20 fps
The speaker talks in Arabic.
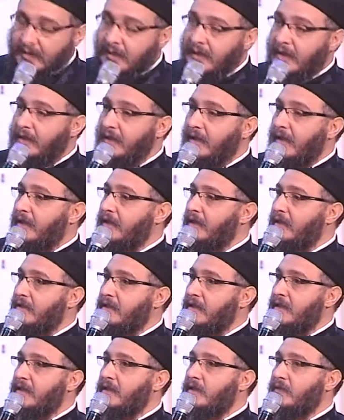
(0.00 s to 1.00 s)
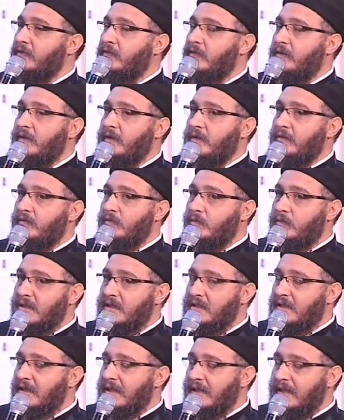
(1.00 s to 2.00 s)
احنا حقيقه سيدنا في في
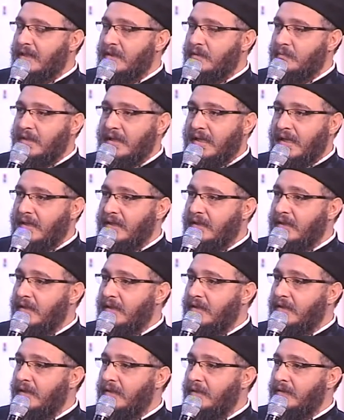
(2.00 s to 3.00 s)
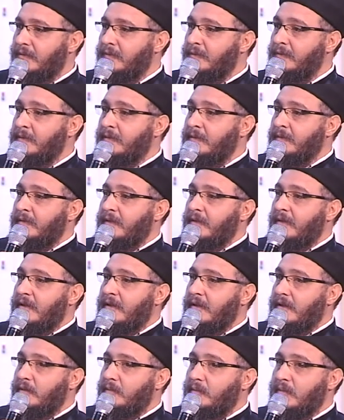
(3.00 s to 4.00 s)
مصر حاليا بنعاني جدا
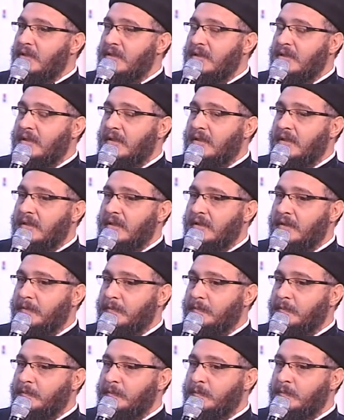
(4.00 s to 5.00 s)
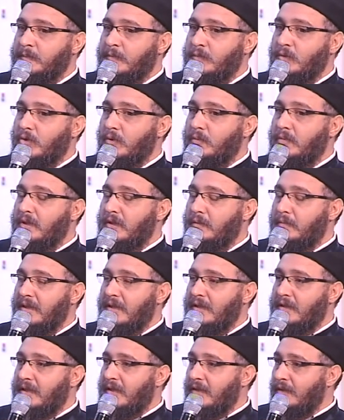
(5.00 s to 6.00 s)
آه، مصر آه، طول عمرها
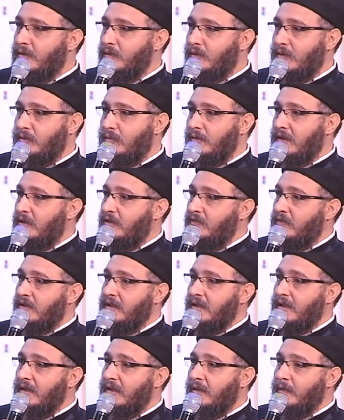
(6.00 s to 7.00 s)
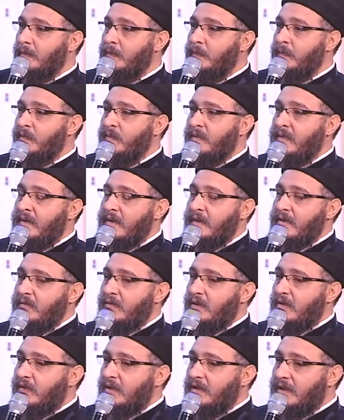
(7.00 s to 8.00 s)
بلد حلوه وبلد فضيله
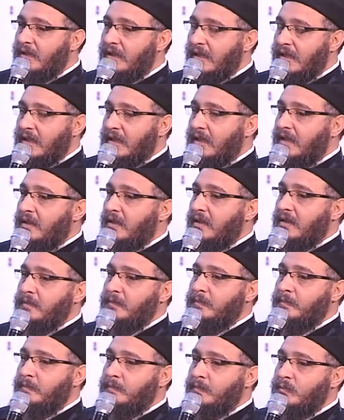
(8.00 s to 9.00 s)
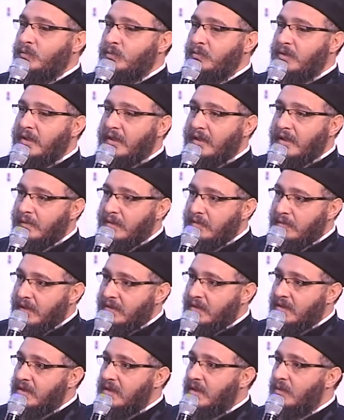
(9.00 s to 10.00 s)
في الفتره الاخيره يمكن كمان
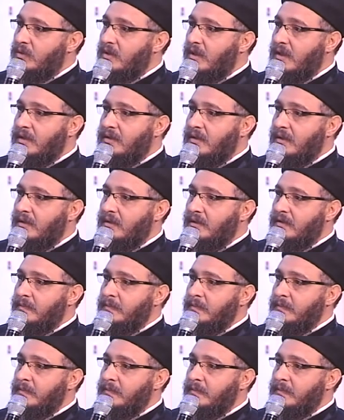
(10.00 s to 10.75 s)
بعد الثوره اكتر